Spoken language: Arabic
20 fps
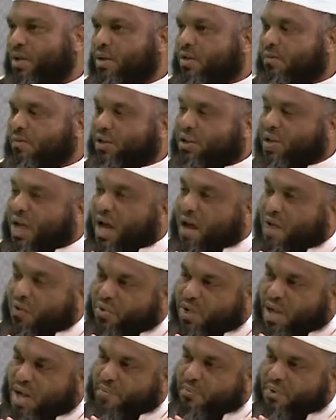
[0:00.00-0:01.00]
فجاء
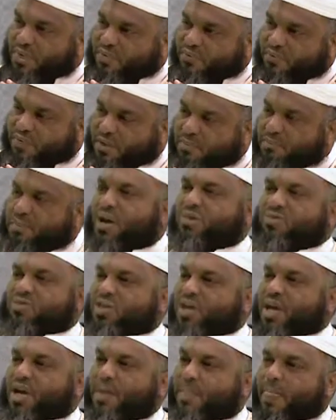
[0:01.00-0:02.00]
هنا بلفظ
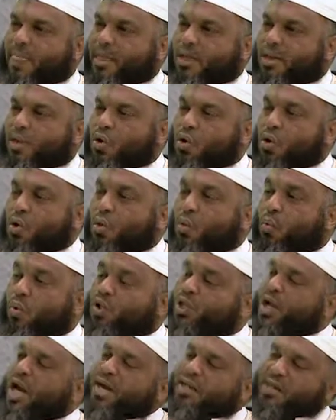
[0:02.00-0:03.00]
المعصية
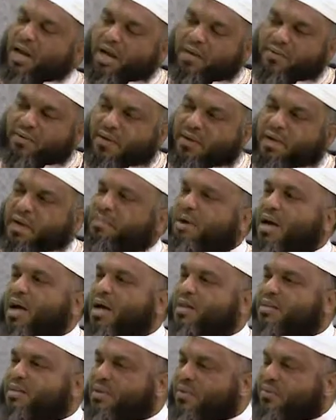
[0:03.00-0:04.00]
وجاءت أيضا
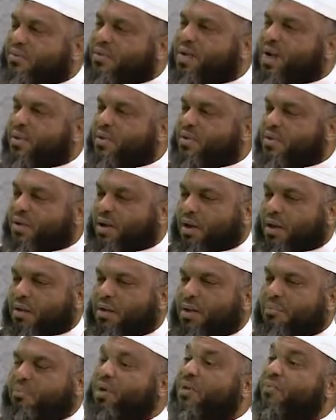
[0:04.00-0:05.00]
كما أسلفنا
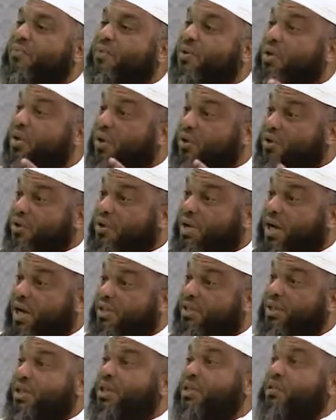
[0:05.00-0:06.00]
وذكرنا بلفظ
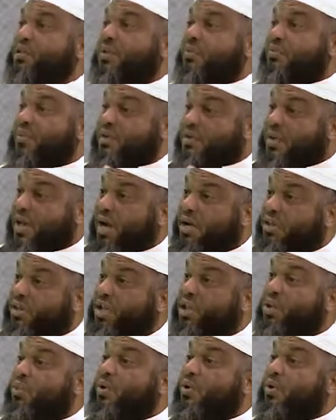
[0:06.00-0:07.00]
الخطيئة والفساد
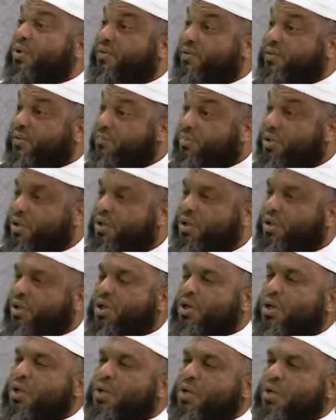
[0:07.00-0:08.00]
والإثم
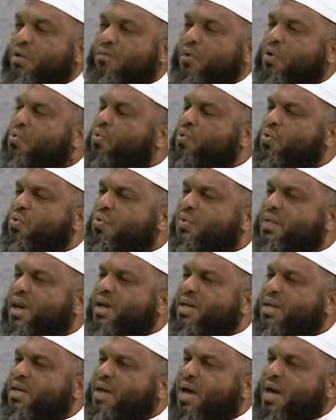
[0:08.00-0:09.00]
فكل
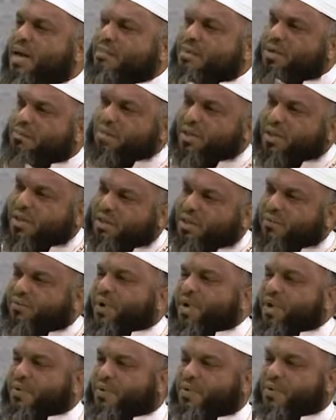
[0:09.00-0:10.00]
ذلك من
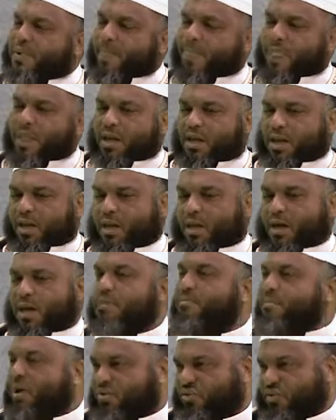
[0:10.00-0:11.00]
مرادفات آه،
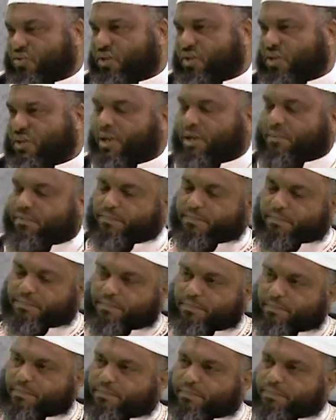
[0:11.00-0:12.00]
المعصية نعم
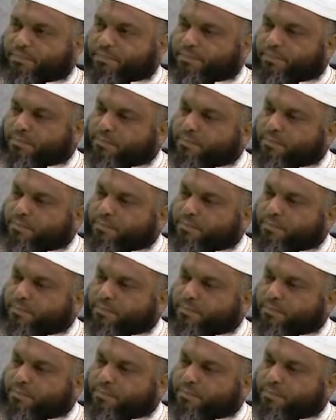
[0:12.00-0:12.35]
طيب شيخنا